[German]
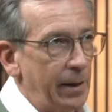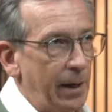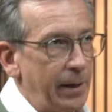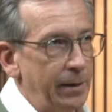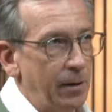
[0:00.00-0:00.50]

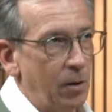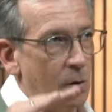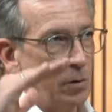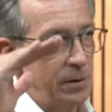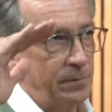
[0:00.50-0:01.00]
ein
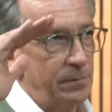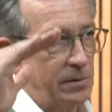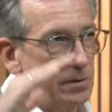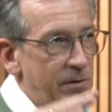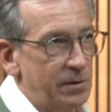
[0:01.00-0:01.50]
Long,
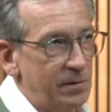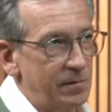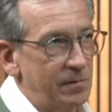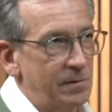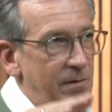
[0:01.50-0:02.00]

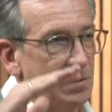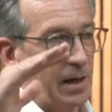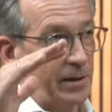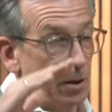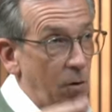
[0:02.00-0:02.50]

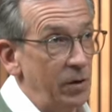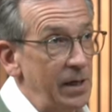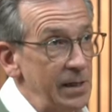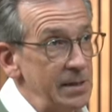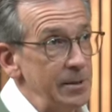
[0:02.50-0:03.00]
eine
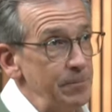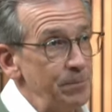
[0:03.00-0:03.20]
Long-Kerze